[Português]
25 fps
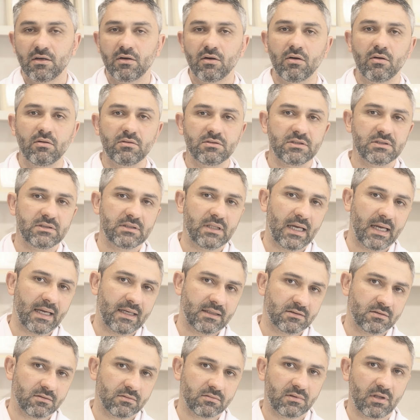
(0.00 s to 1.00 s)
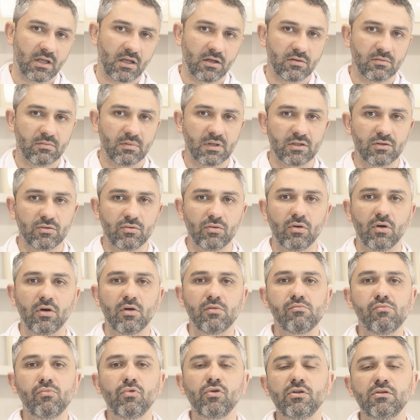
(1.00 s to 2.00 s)
onde 10 eu tenho uma
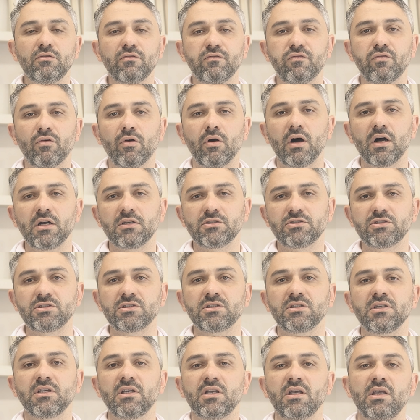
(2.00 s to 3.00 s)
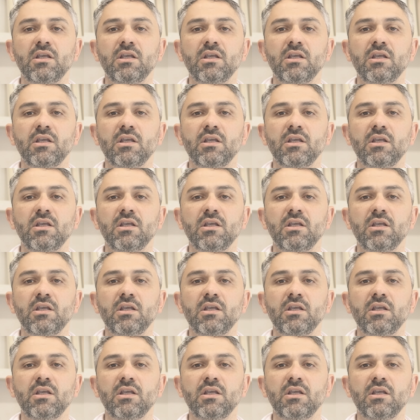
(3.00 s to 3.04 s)
dor muito forte